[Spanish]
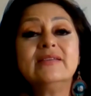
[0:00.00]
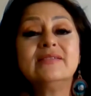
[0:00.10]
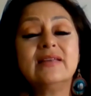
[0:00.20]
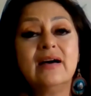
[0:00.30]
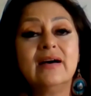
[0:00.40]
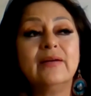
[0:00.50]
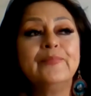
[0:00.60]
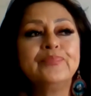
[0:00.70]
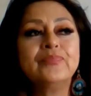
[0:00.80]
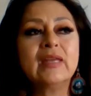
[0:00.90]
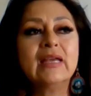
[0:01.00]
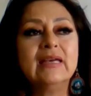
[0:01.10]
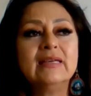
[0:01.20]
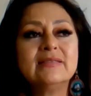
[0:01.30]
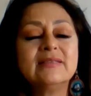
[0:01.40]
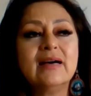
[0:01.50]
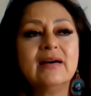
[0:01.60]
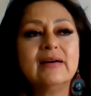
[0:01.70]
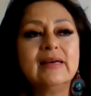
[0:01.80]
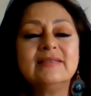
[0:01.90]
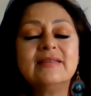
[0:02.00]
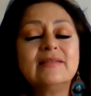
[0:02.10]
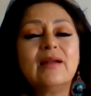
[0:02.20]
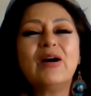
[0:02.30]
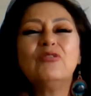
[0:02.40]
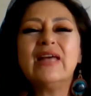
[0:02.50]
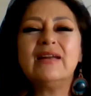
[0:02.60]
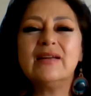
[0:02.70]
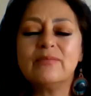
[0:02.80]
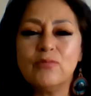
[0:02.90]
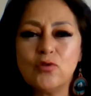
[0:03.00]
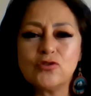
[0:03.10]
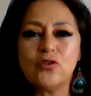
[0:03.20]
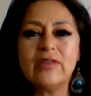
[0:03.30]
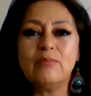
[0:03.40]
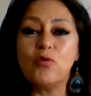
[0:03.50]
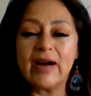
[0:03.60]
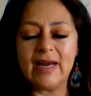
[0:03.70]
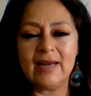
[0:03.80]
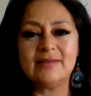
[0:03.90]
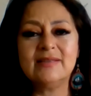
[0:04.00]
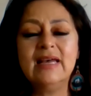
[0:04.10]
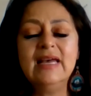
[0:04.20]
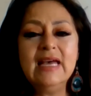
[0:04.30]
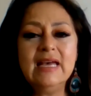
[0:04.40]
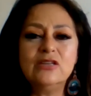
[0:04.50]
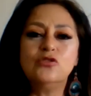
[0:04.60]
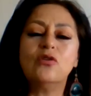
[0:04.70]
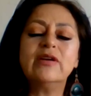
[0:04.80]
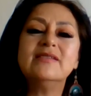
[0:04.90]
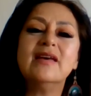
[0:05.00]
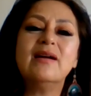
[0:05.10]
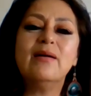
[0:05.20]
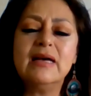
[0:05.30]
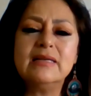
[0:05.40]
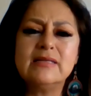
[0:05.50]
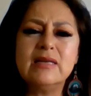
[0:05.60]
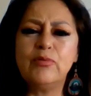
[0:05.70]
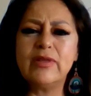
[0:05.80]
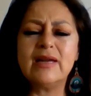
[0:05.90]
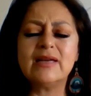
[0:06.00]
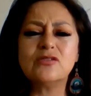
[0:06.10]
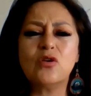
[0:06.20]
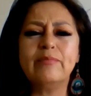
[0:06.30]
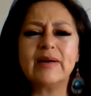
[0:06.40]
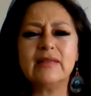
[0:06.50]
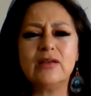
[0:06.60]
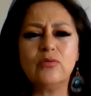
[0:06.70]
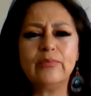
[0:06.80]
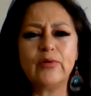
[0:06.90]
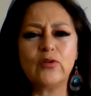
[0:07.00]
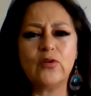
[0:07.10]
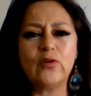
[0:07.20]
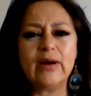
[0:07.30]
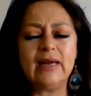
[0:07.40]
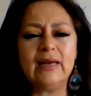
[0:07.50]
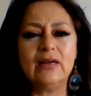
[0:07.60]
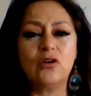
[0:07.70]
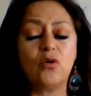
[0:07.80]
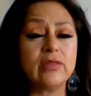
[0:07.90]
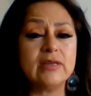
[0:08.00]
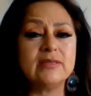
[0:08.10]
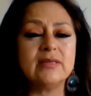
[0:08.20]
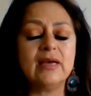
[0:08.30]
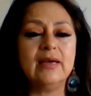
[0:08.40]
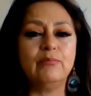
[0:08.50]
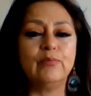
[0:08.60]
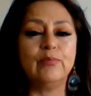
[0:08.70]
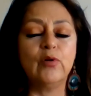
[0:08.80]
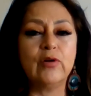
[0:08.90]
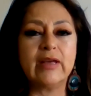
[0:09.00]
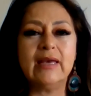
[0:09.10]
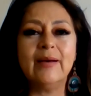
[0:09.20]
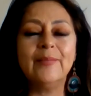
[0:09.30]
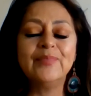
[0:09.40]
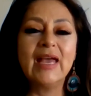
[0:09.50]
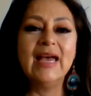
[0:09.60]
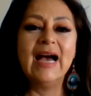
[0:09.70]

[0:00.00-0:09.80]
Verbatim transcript: esta, esta, este trabajo tan hermoso de mujeres yo quisiera, eh, si pudieras compartir un poco el códice Borgia.